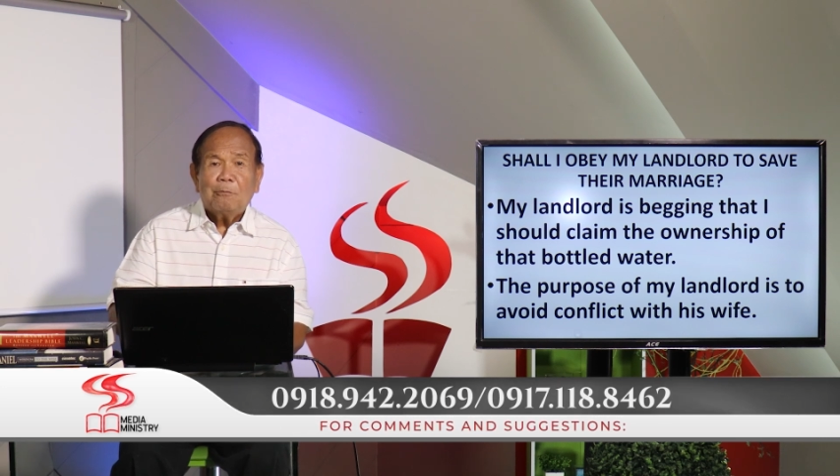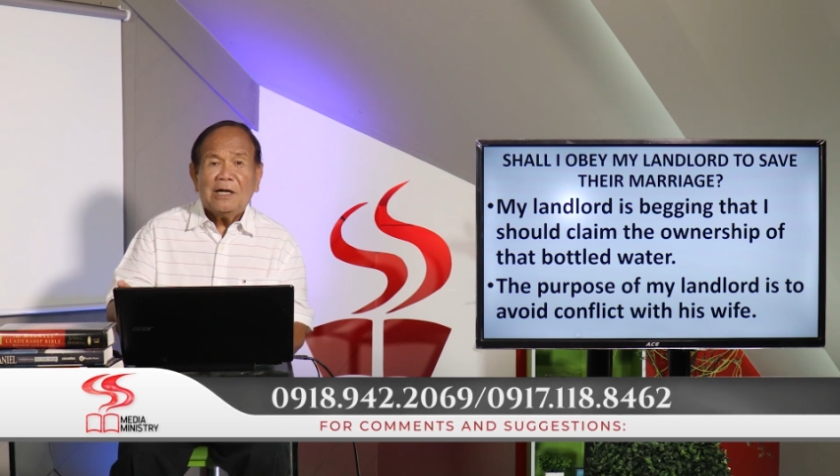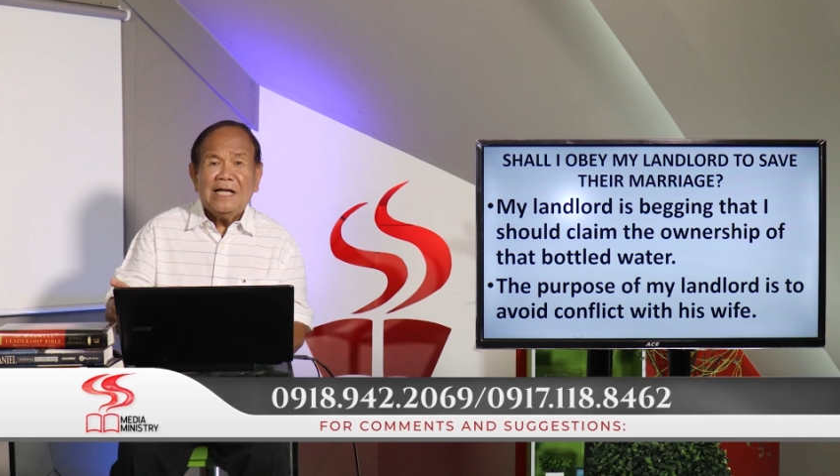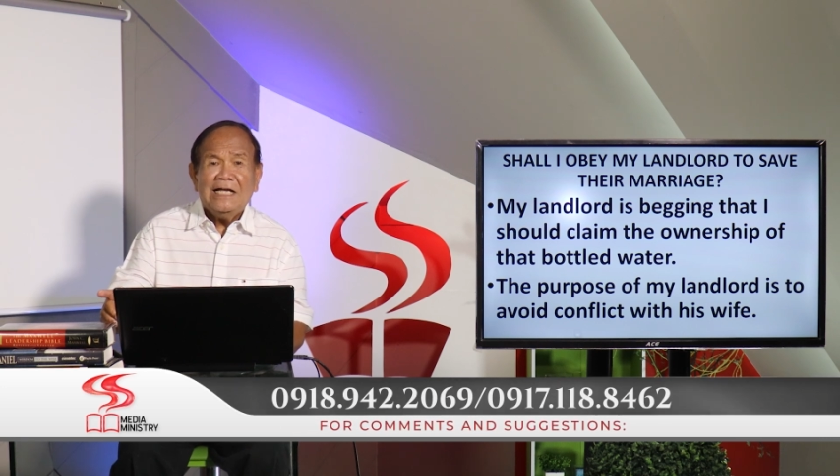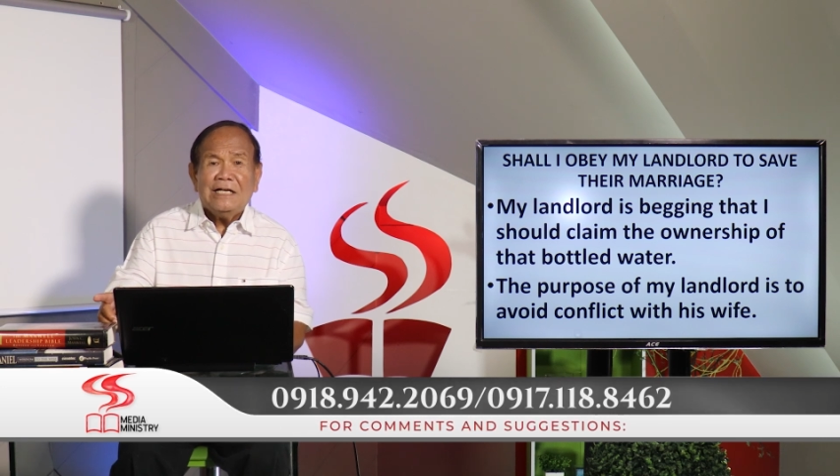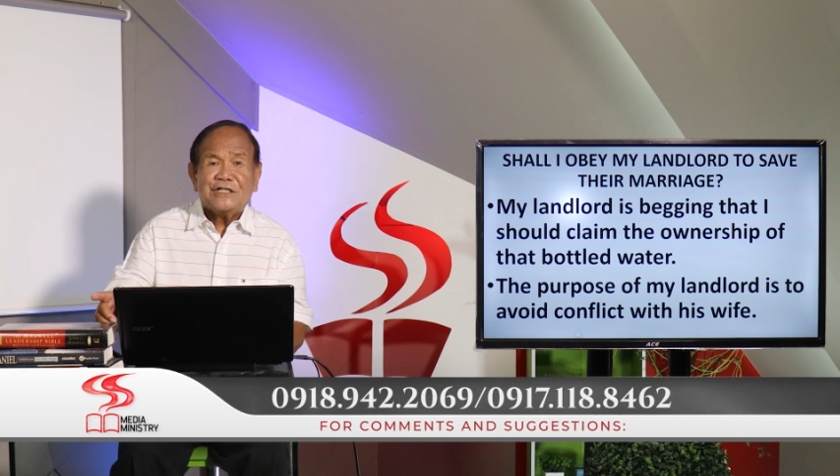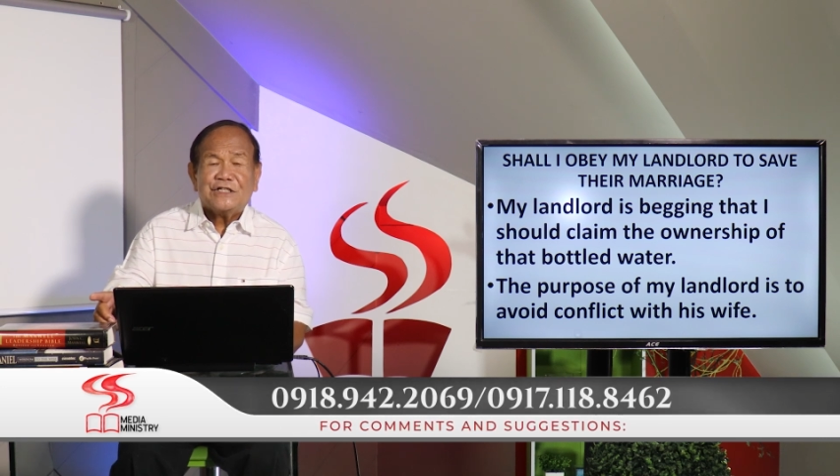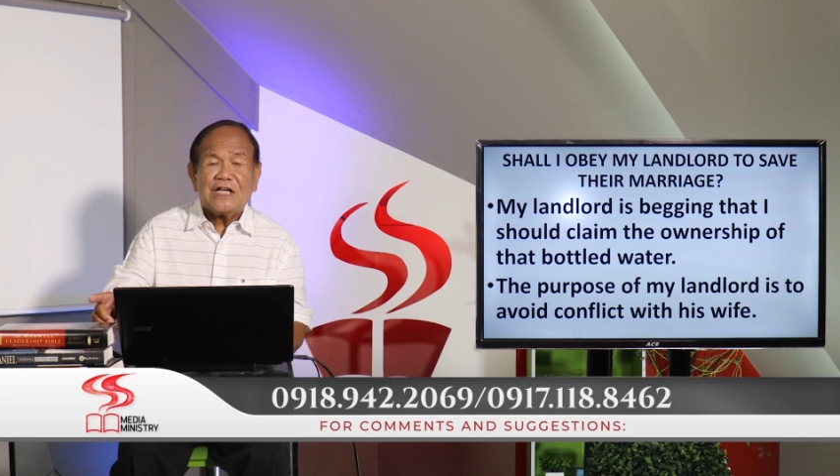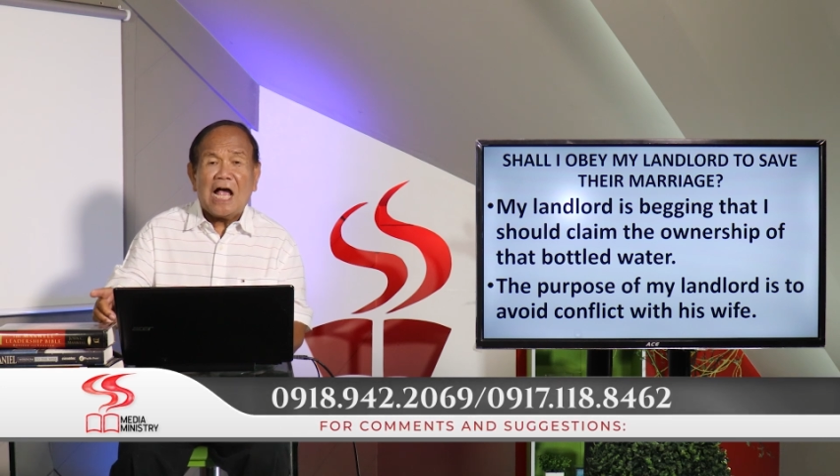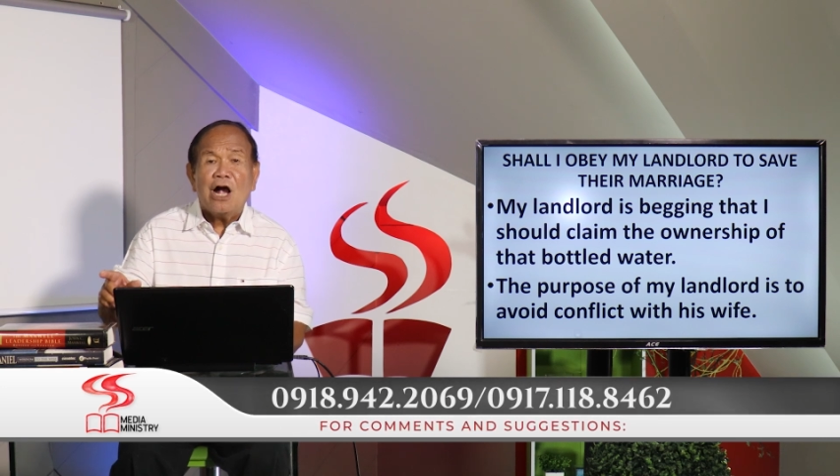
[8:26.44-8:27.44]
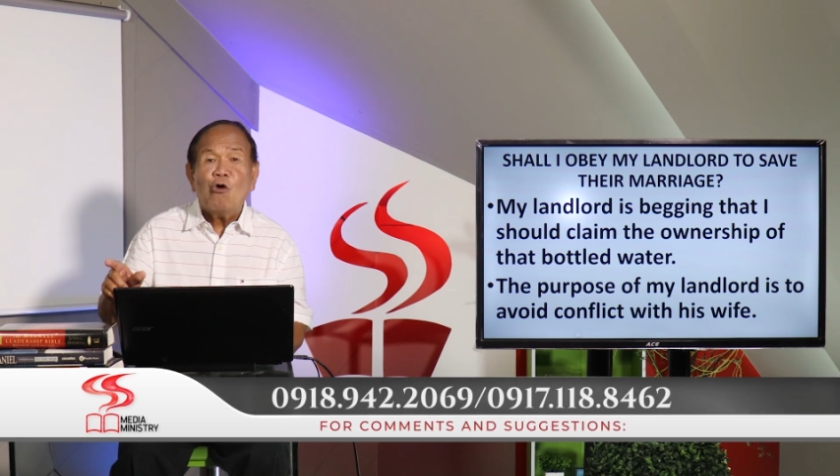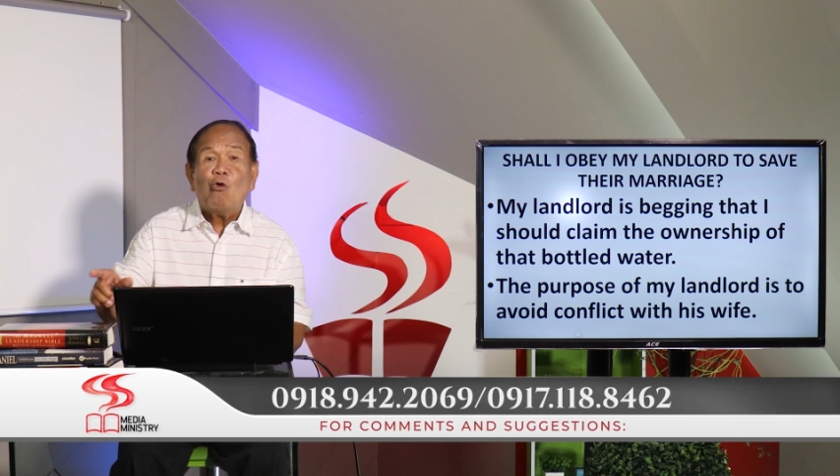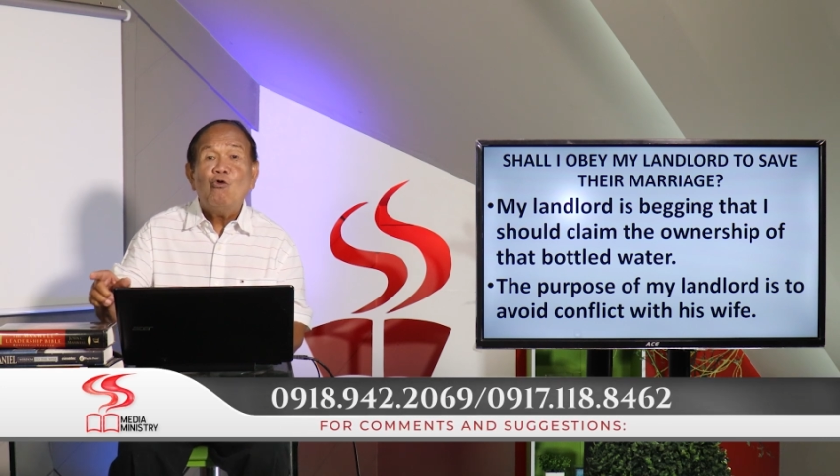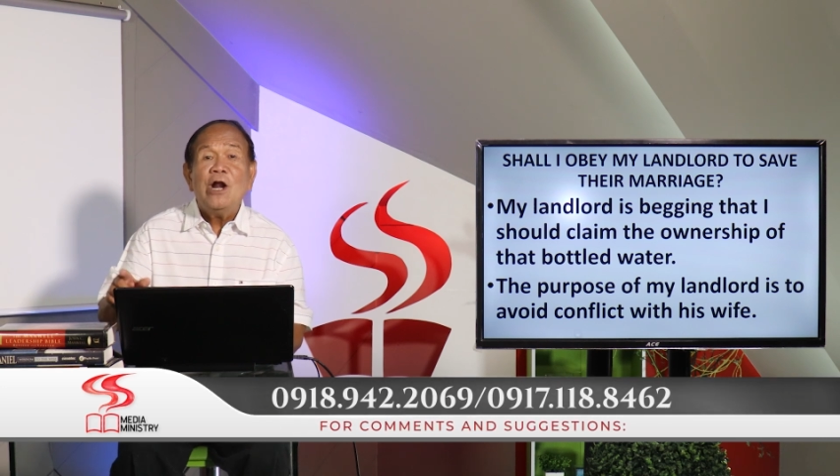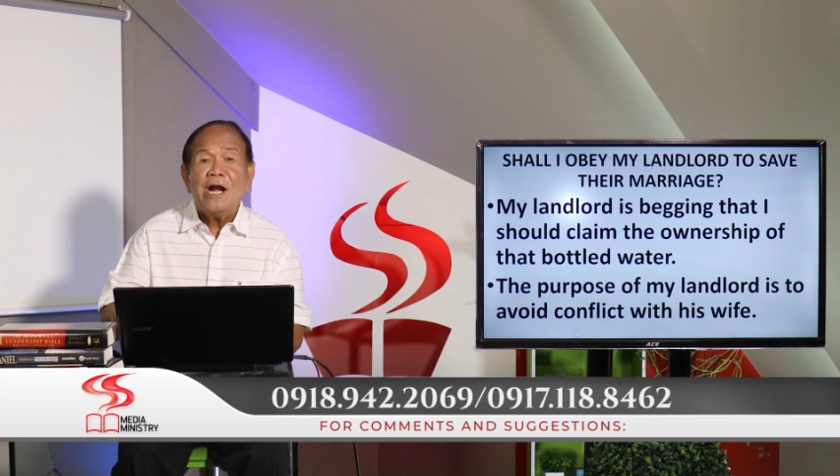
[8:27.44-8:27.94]
Please ang
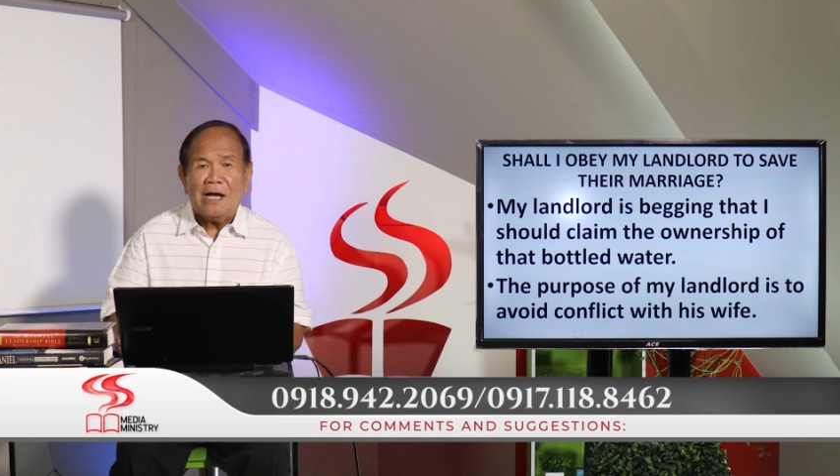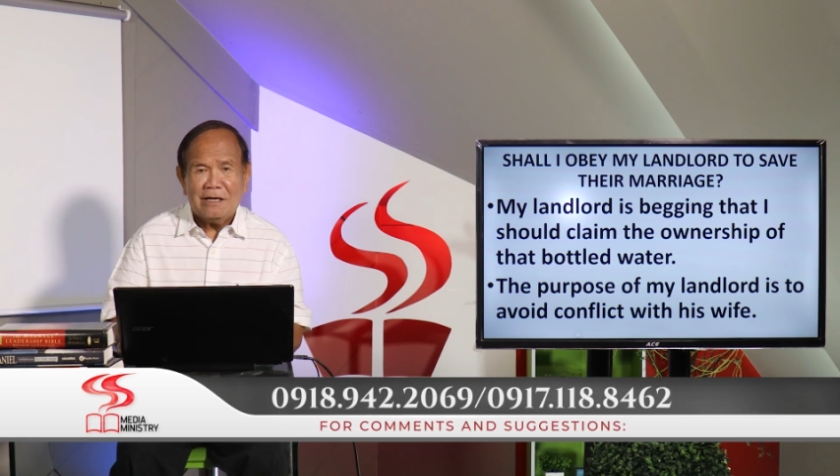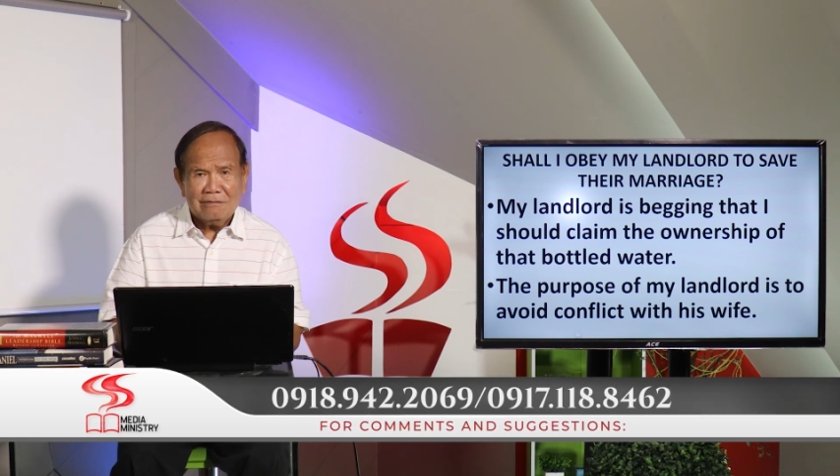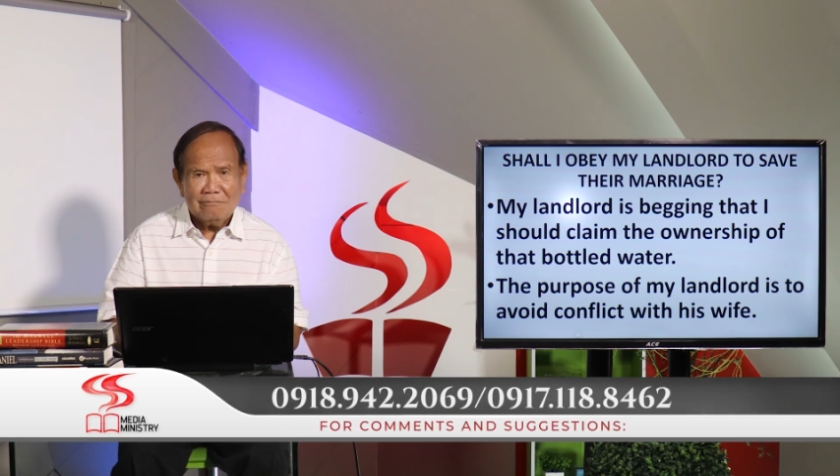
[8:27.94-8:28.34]
kuna na